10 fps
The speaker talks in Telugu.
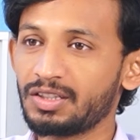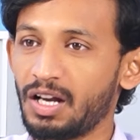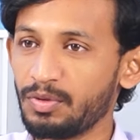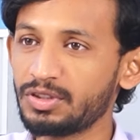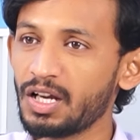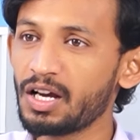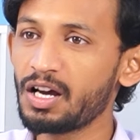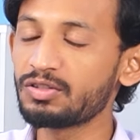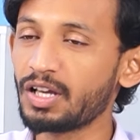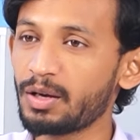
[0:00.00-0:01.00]
అమిత్ షా
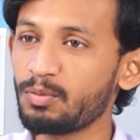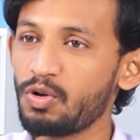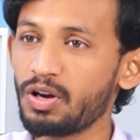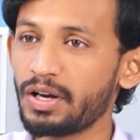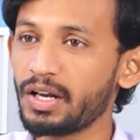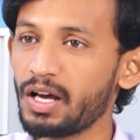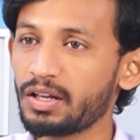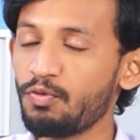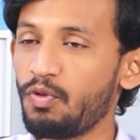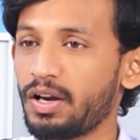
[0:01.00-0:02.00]
గారు జగన్మోహన్ రెడ్డి
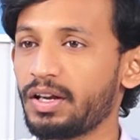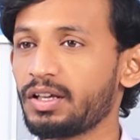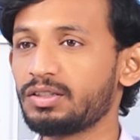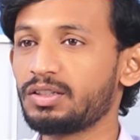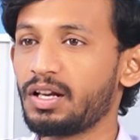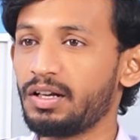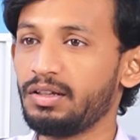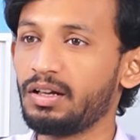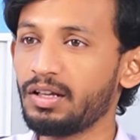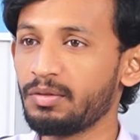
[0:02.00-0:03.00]
గారికి వార్నింగ్ ఇచ్చారని
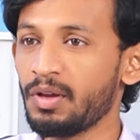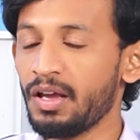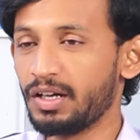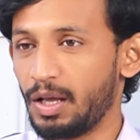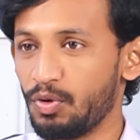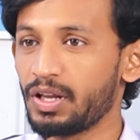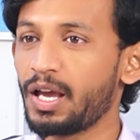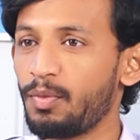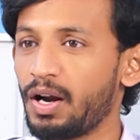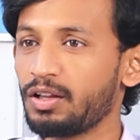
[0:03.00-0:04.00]
అంటే డబుల్
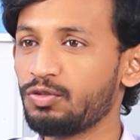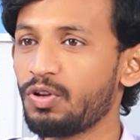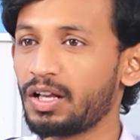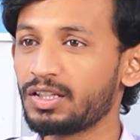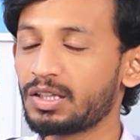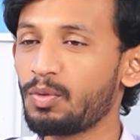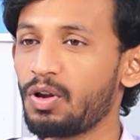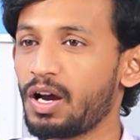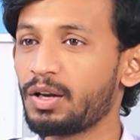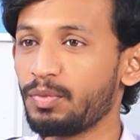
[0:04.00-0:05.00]
గేమ్ ఆడద్దు
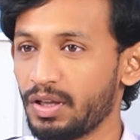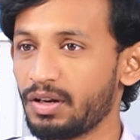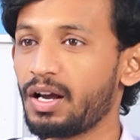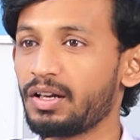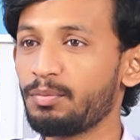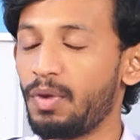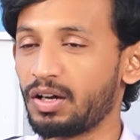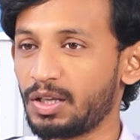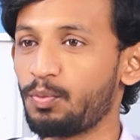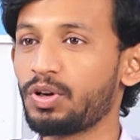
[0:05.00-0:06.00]
రాజ్యసభలో కానీ మీరు కానీ
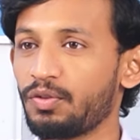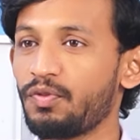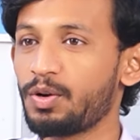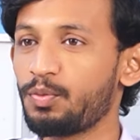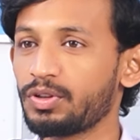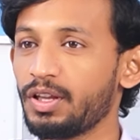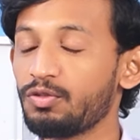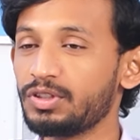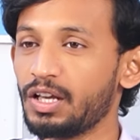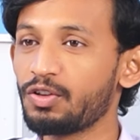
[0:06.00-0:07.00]
మాకు సపోర్ట్ ఇవ్వకపోతే
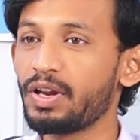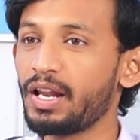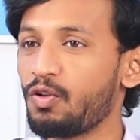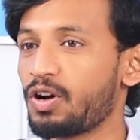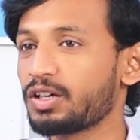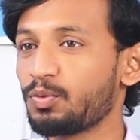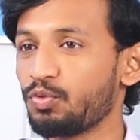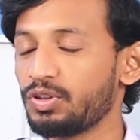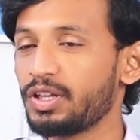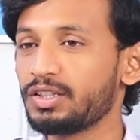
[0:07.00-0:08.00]
నువ్వు జైలుకి వెళ్ళే అవకాశం
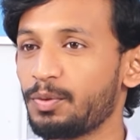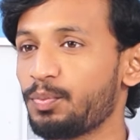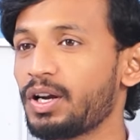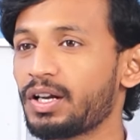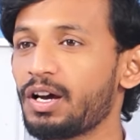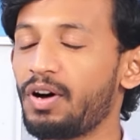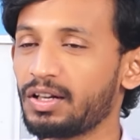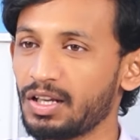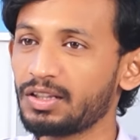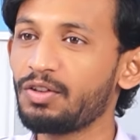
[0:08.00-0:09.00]
ఉంది అని చెప్పినట్టుగా
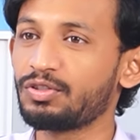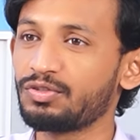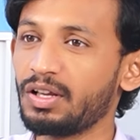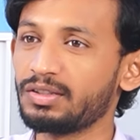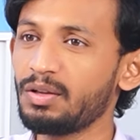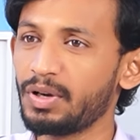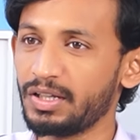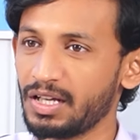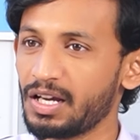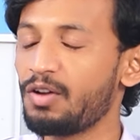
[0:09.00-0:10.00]
వార్తలు అయితే వస్తున్నాయి సార్ మరి
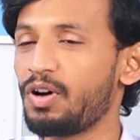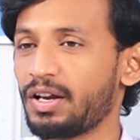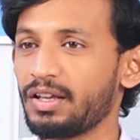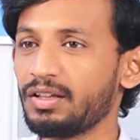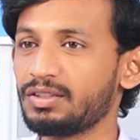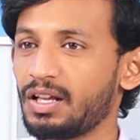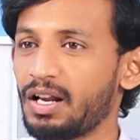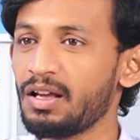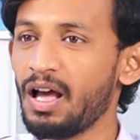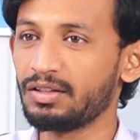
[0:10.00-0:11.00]
నిజంగా వార్నింగ్
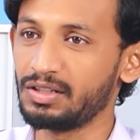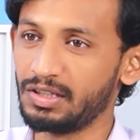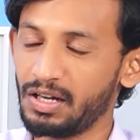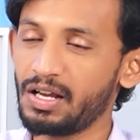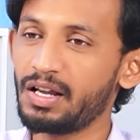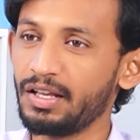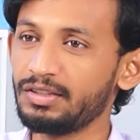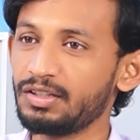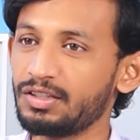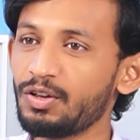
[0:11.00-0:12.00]
ఇచ్చారా అసలు జగన్ గారు ఏం
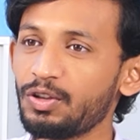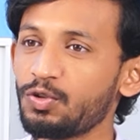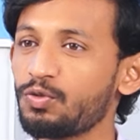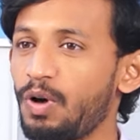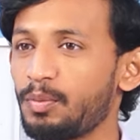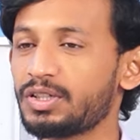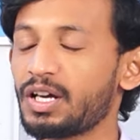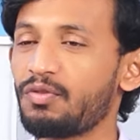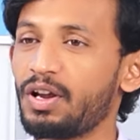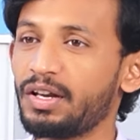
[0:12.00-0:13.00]
చేశారు ఎందుకు అమిత్
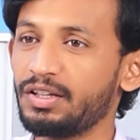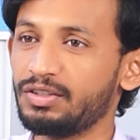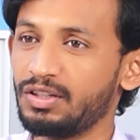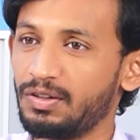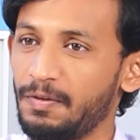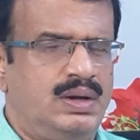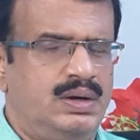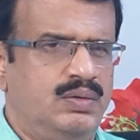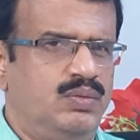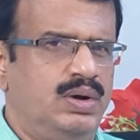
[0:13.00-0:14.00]
షా వార్నింగ్ ఇచ్చారు
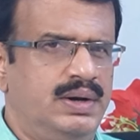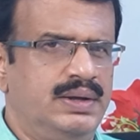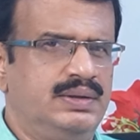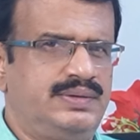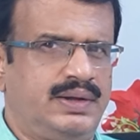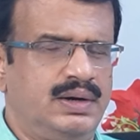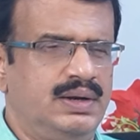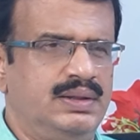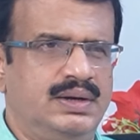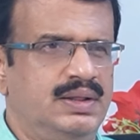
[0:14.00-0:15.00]
అంటే వార్నింగ్ ఇచ్చారో
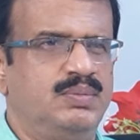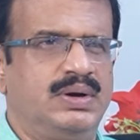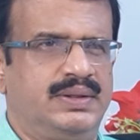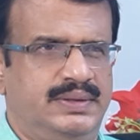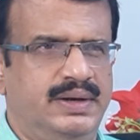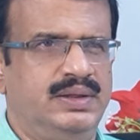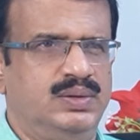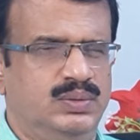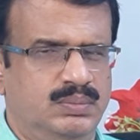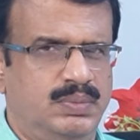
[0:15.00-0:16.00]
లేదనేది మనకు
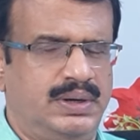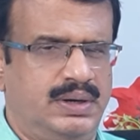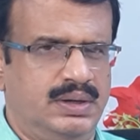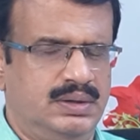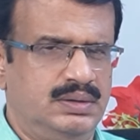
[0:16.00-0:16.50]
తెలియదు బట్